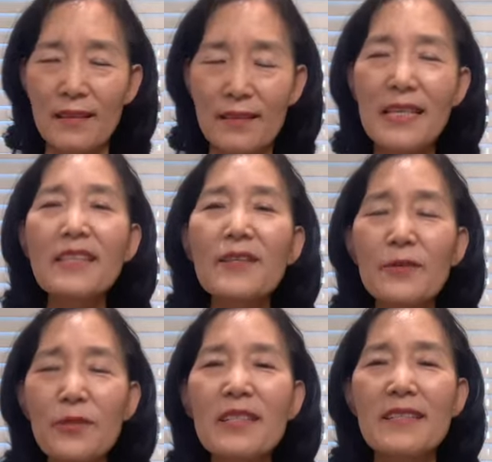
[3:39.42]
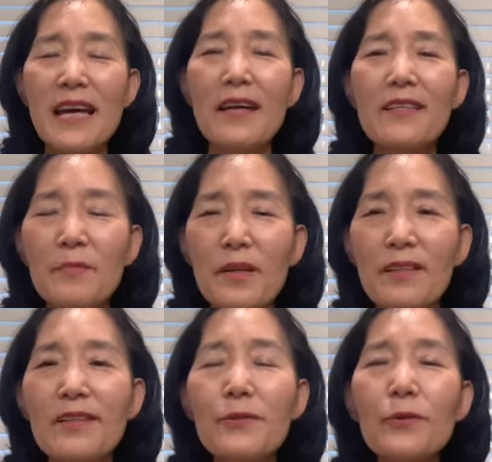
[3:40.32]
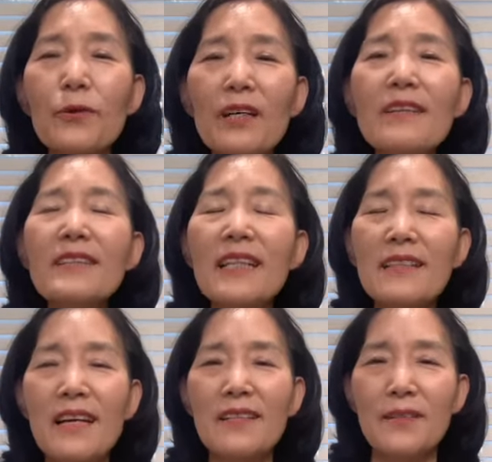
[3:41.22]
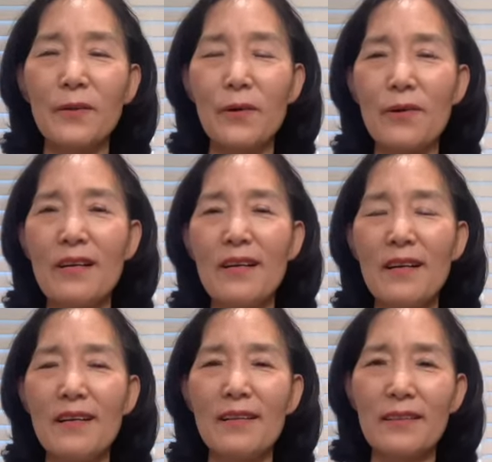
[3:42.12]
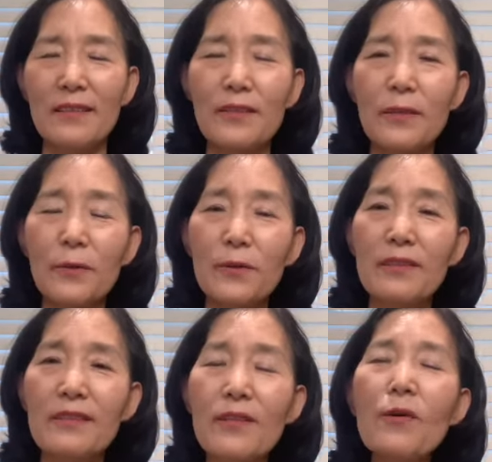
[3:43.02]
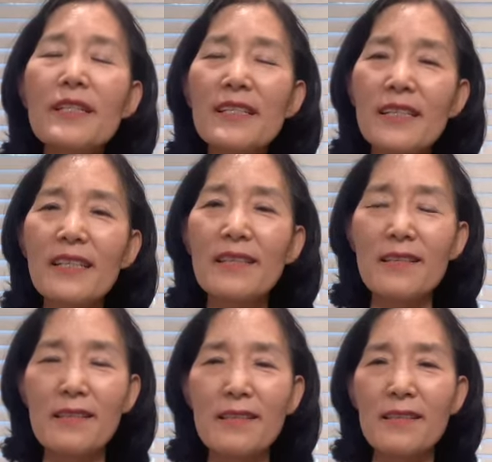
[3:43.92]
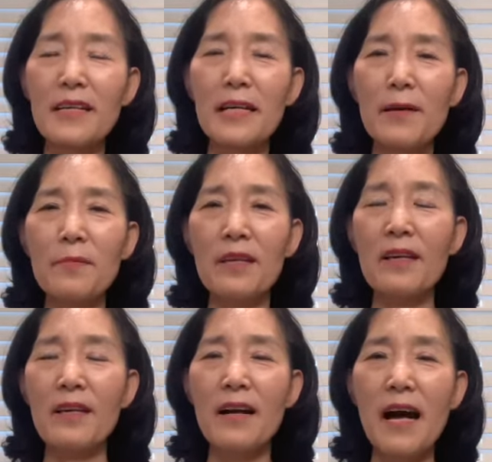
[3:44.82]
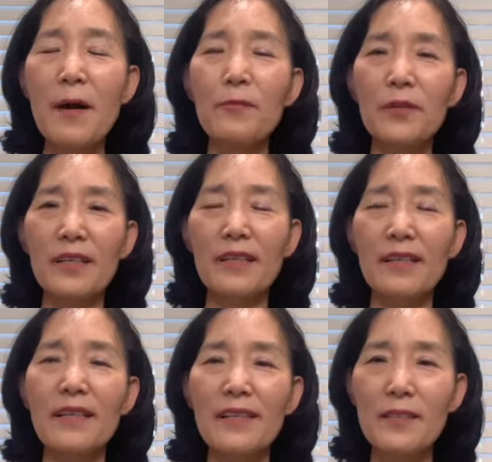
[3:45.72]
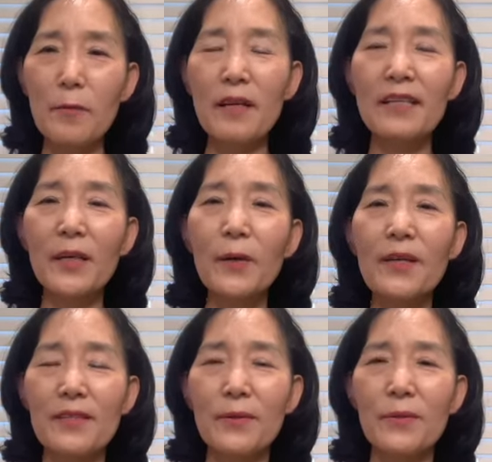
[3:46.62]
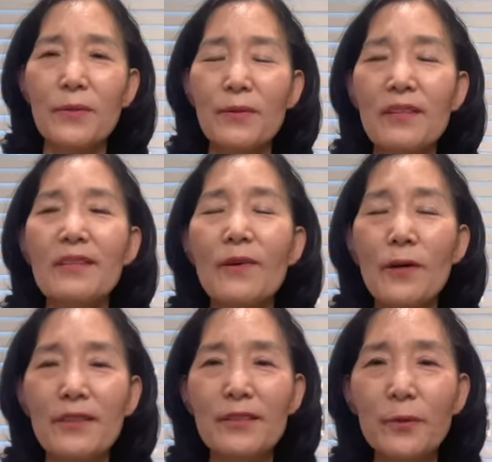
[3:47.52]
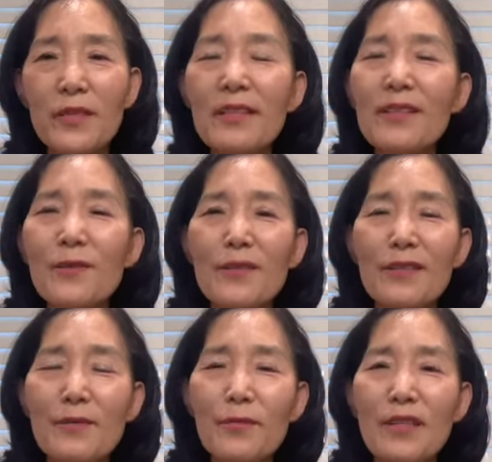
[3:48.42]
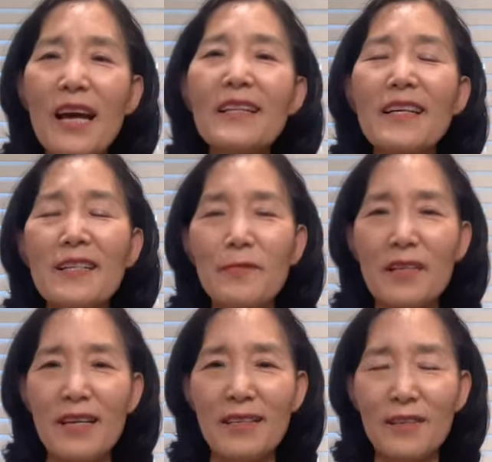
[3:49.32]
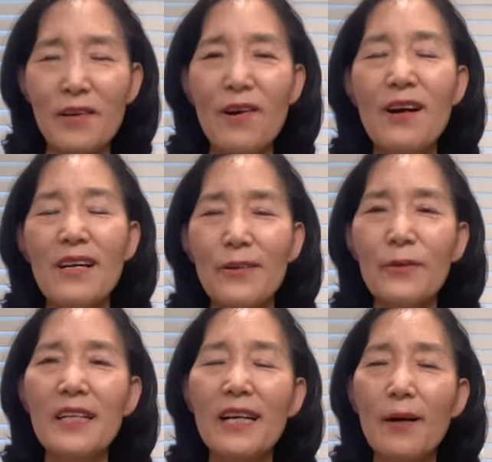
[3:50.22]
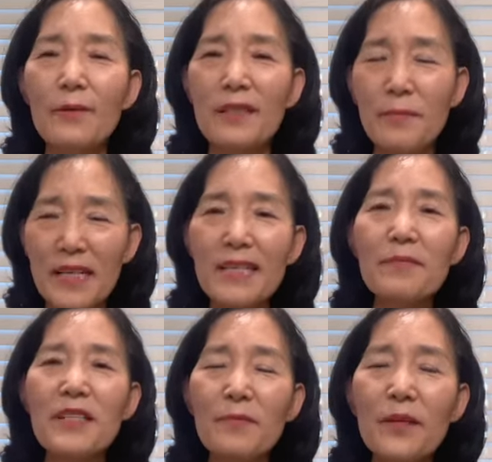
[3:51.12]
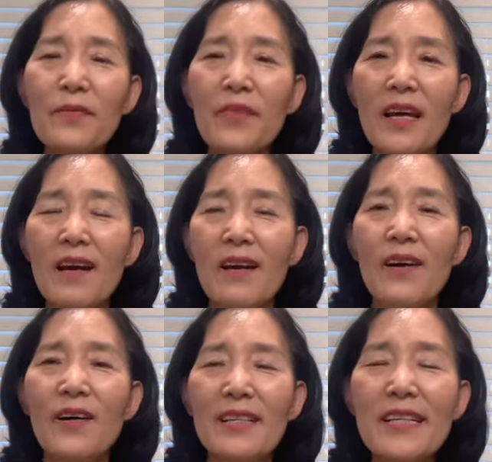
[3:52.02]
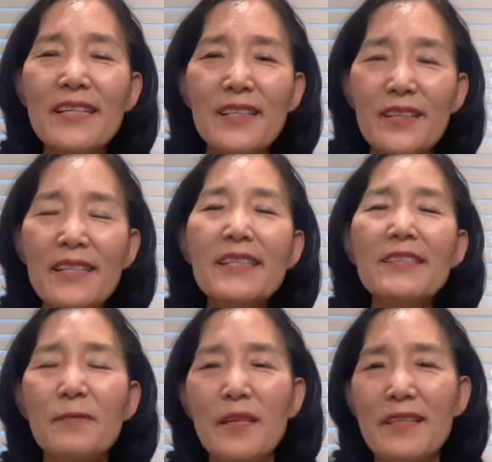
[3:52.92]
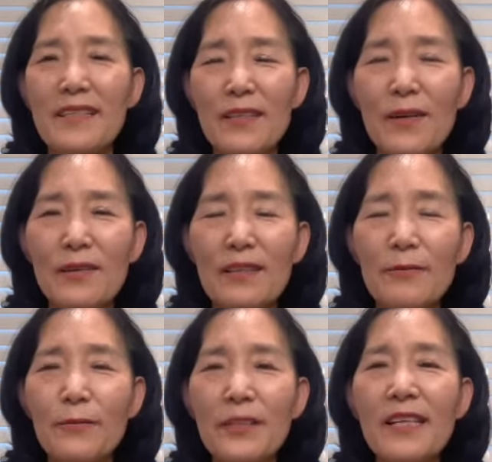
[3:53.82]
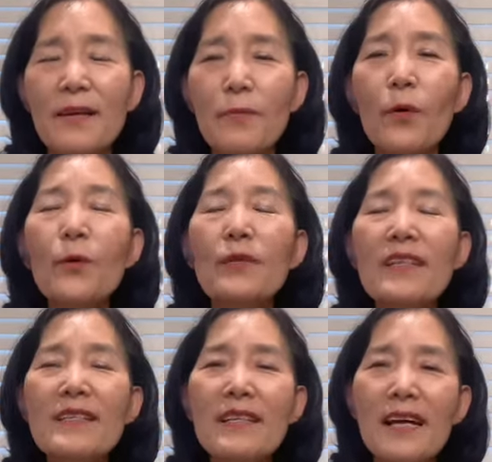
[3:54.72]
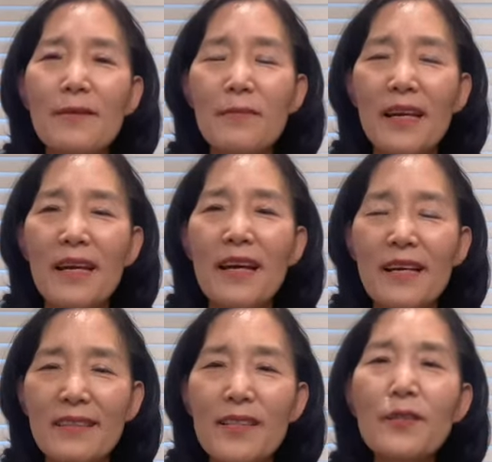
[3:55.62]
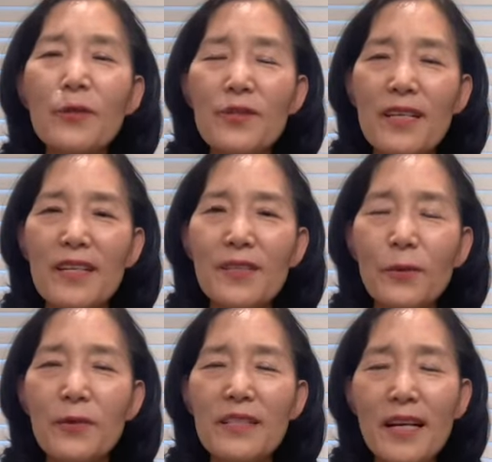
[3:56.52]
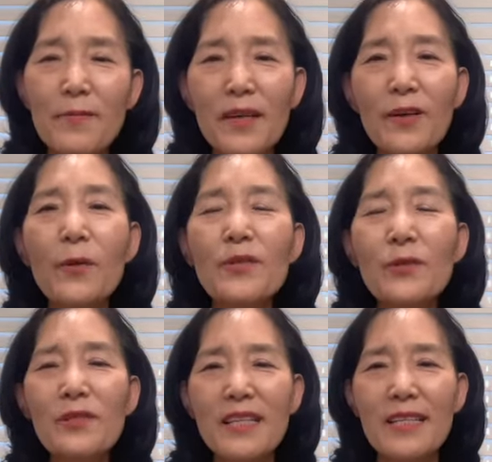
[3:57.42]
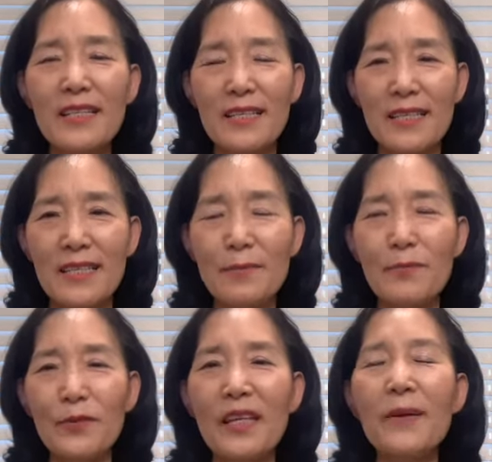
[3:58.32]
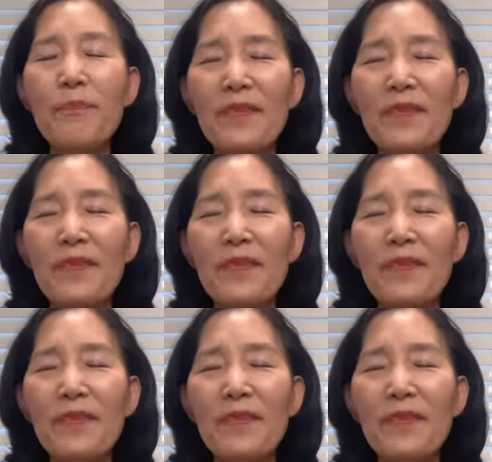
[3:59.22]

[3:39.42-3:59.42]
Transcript: 챙겨주시지 않으면 그 수고 헛되다는 거 그리고 그 성을 지키는 사람이 아무리 정말 깨어 있어도 그것을 또 지켜주시는 분이 하나님이라는 거 우리가 오늘 127편 1절을 어, 읽으면서 우리의 모든 삶의 그 인도자이시고 우리 삶의 건축자이신 분이